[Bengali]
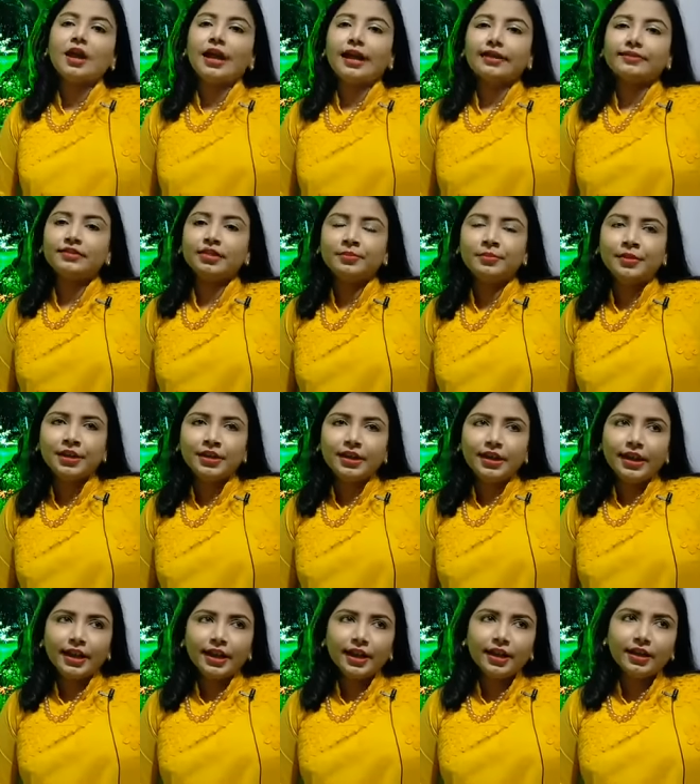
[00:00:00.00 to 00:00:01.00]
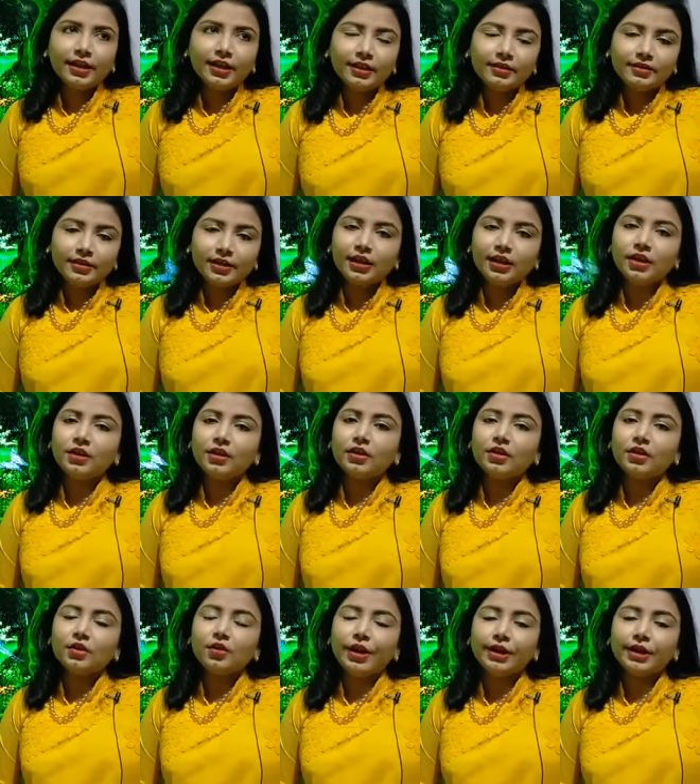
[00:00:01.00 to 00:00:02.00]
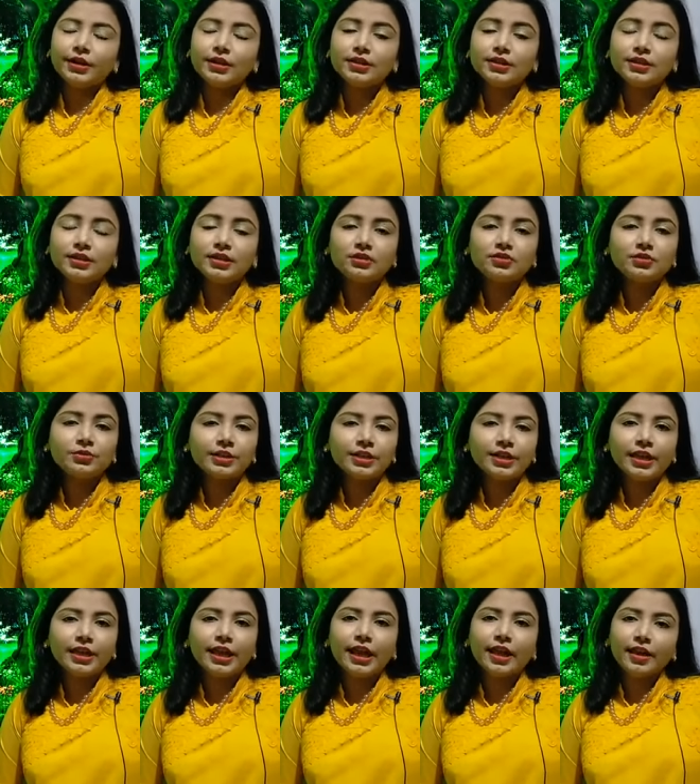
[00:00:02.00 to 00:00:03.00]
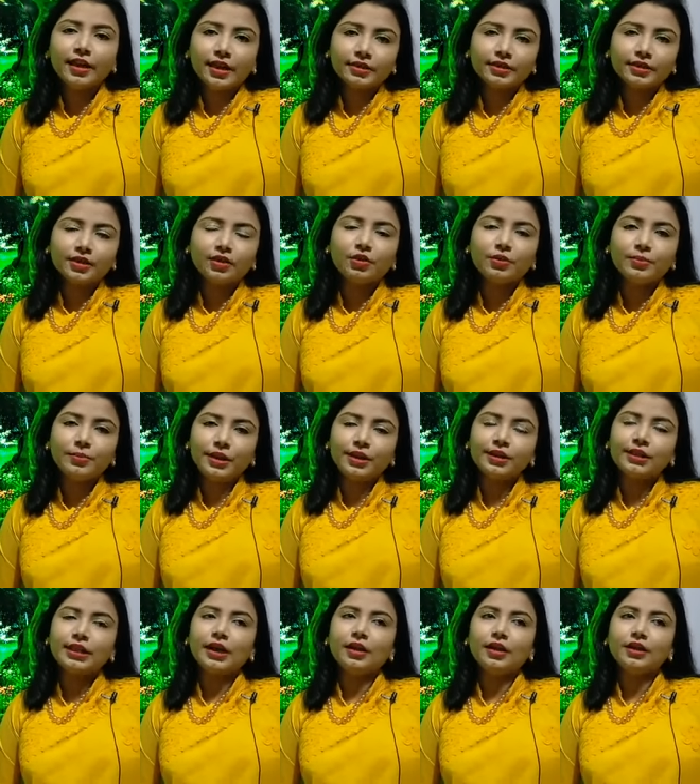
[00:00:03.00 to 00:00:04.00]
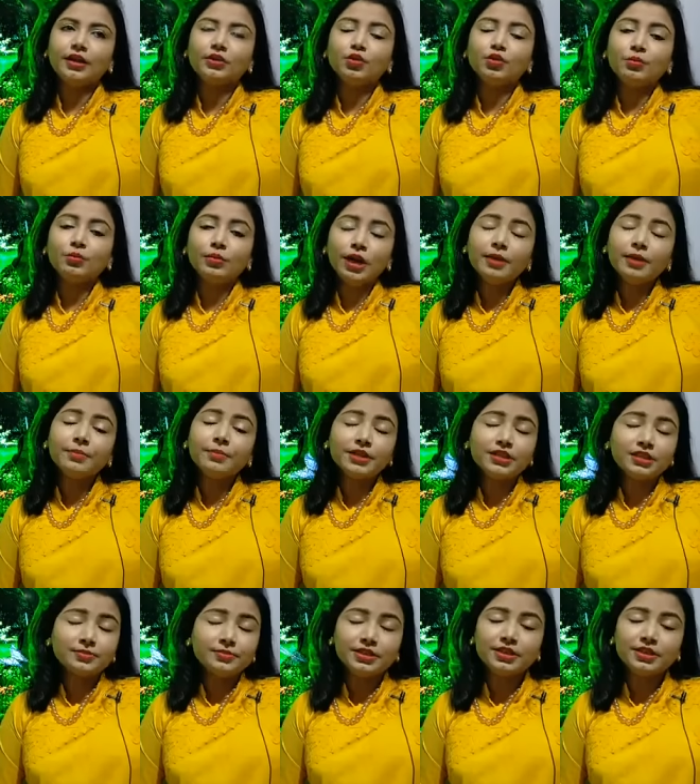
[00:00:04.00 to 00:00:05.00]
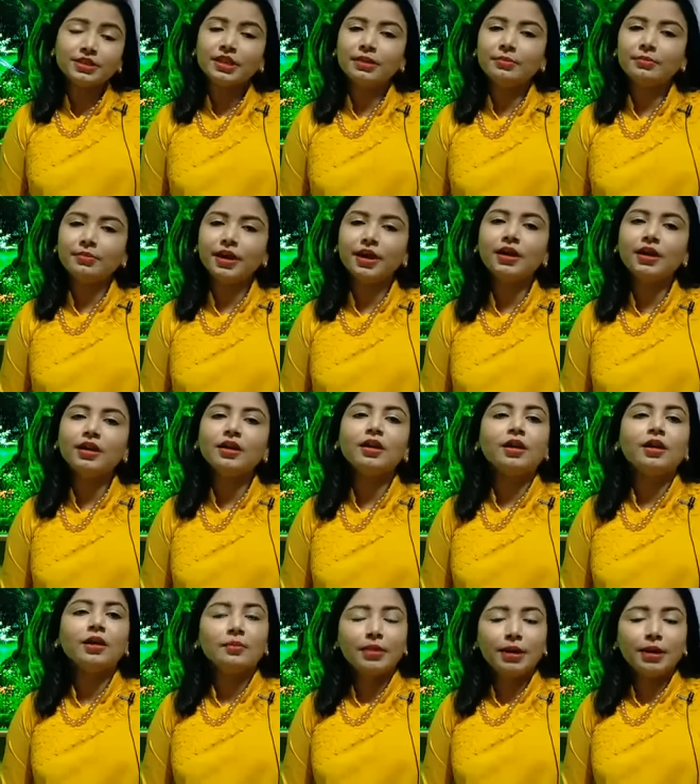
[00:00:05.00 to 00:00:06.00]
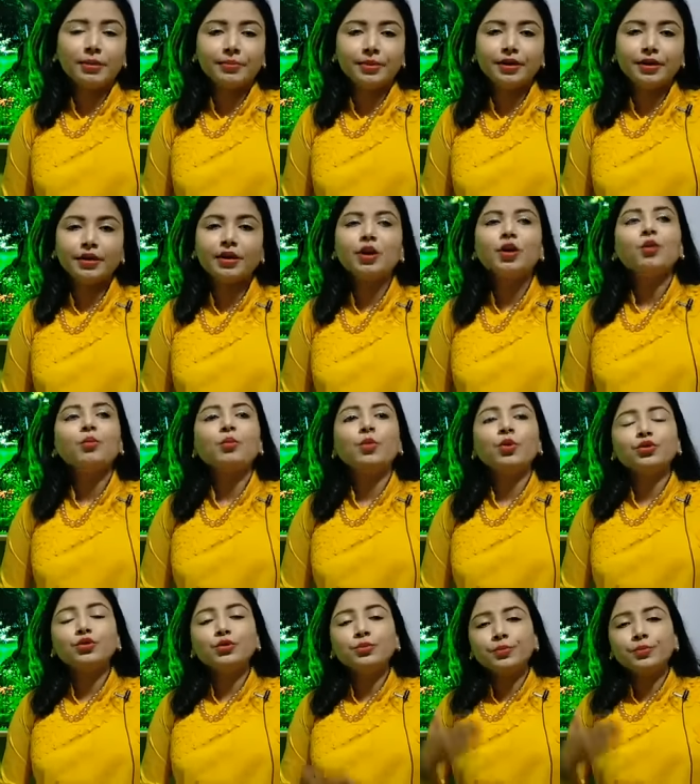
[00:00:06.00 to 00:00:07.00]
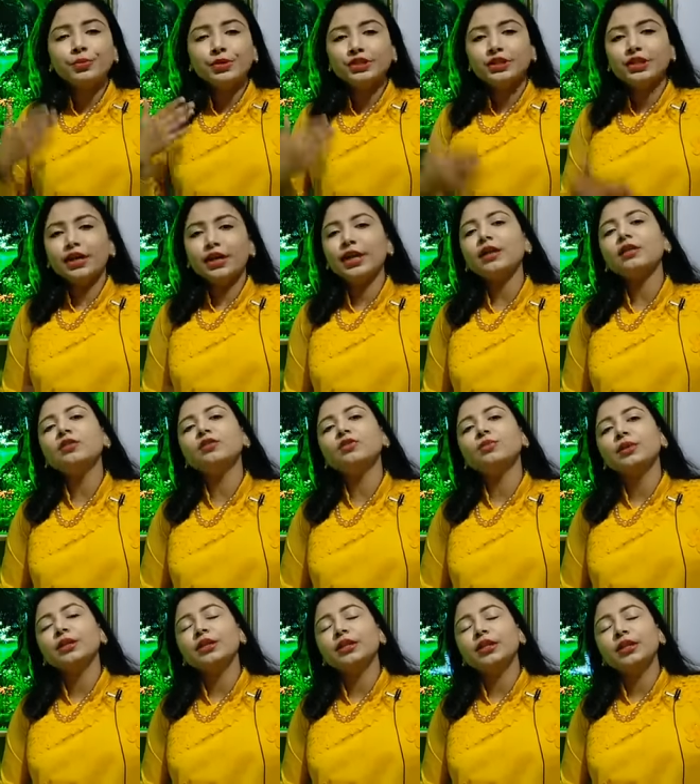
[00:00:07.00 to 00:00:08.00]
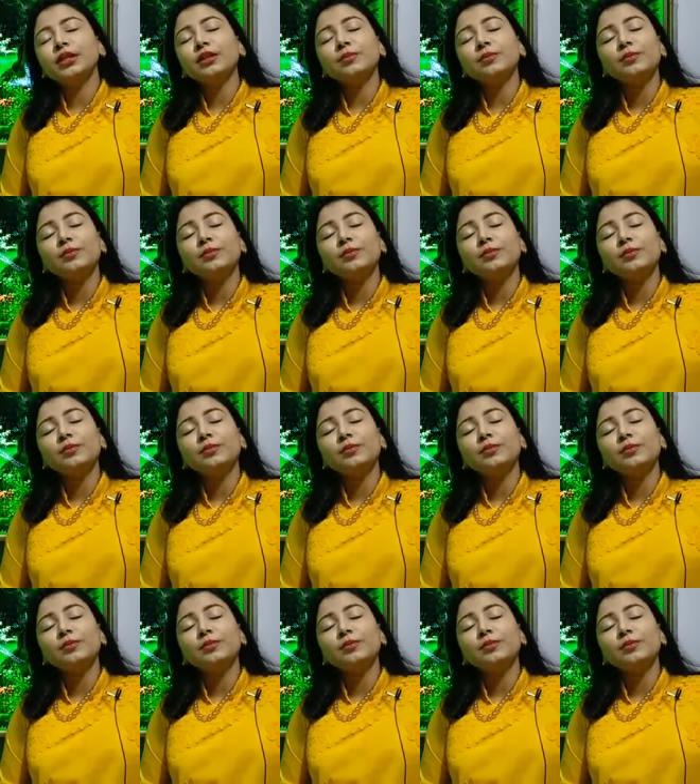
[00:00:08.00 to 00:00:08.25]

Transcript: অ্যাসাইনমেন্ট লেখার ক্ষেত্রে কয়েকটা জিনিস তোমাদের খেয়াল রাখতে হবে তাহলে তোমরা বেশি বেশি নাম্বার পাবে প্রথম পৃষ্ঠায় তোমাদের